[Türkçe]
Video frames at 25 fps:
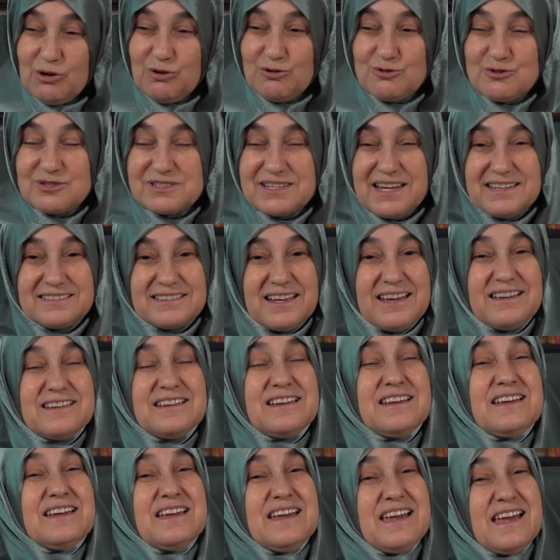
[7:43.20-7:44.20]
O yüzden de
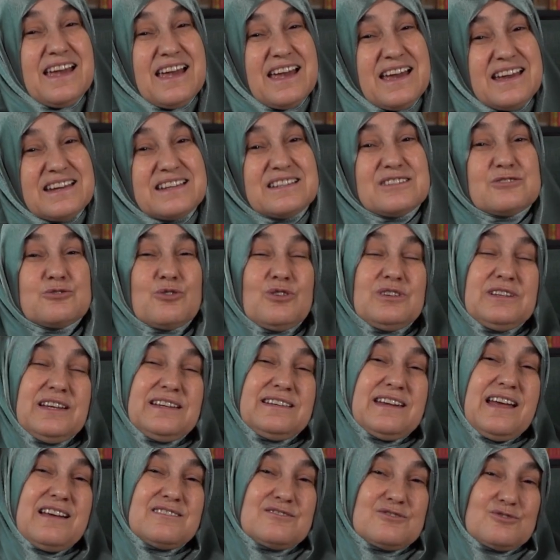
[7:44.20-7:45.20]
her
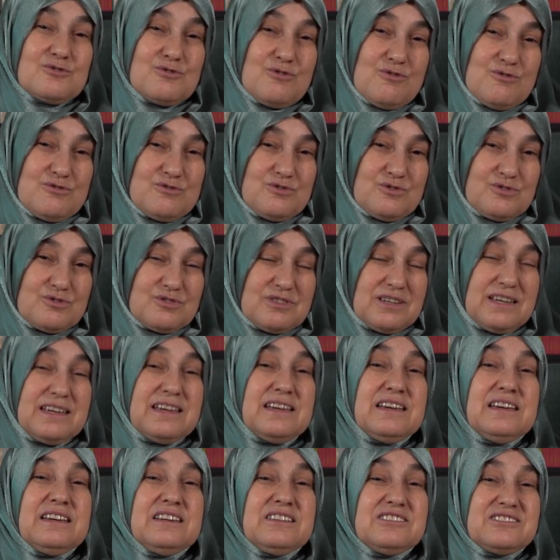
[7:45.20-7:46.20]
söylenen söz
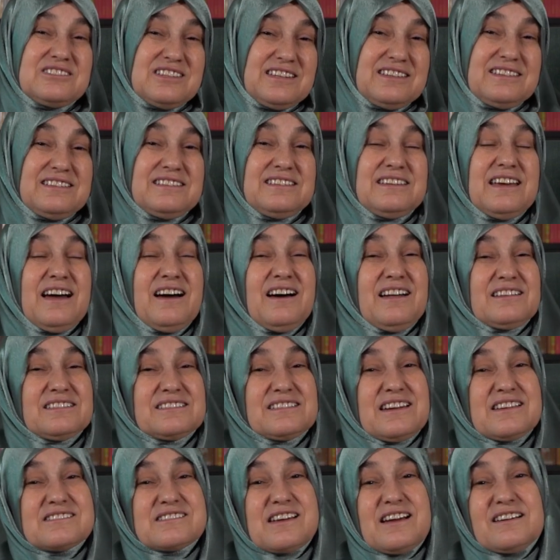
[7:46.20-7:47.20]
ciddiye
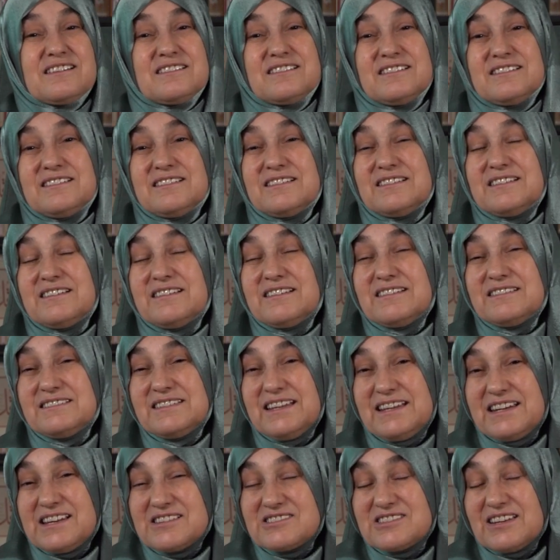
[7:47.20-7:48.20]
alınacak
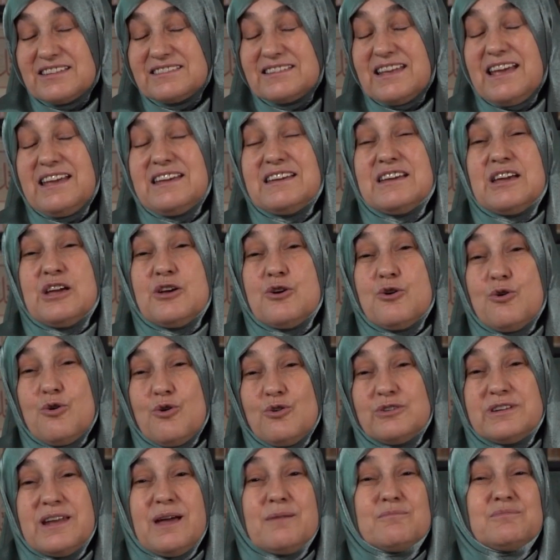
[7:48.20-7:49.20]
derecede
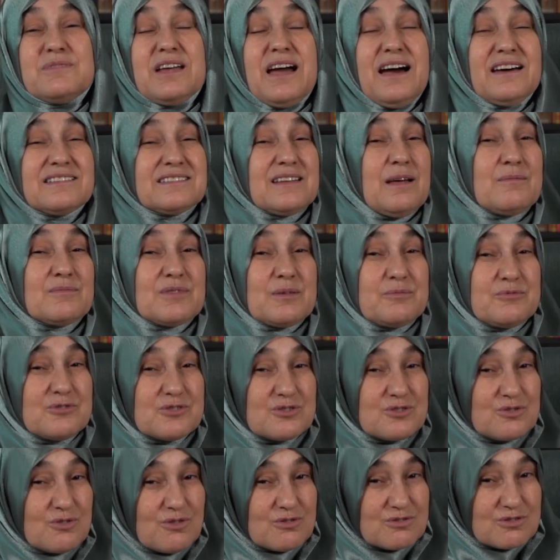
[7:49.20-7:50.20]
önemli, anlamlı
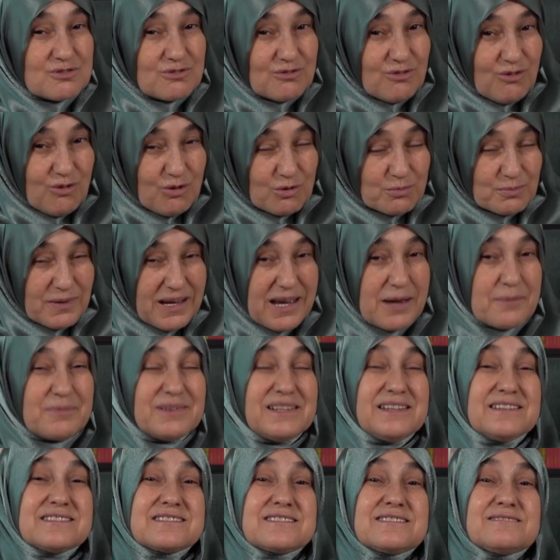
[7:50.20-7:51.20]
bir söz
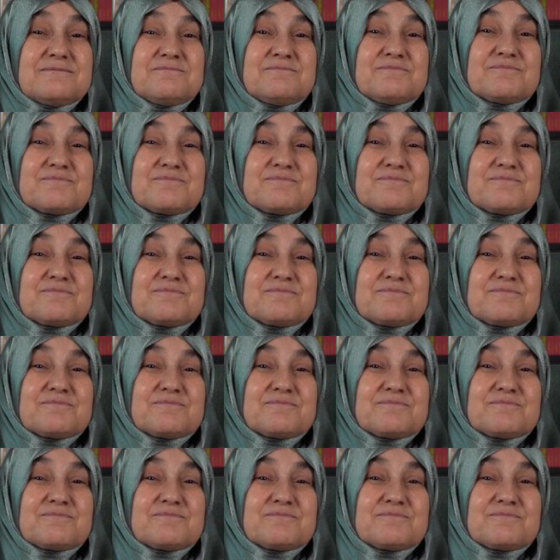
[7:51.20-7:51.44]
olmayabilir.